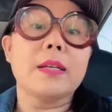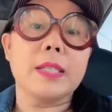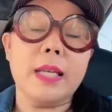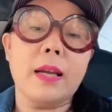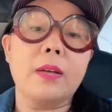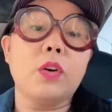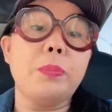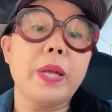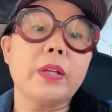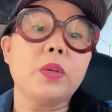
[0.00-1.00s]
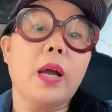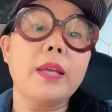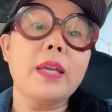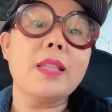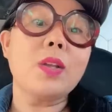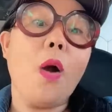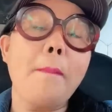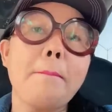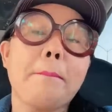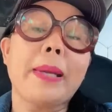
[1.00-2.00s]
sa gobyerno ay
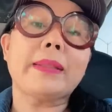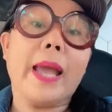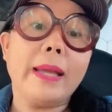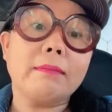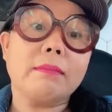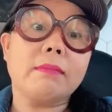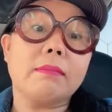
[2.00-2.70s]
incompetent.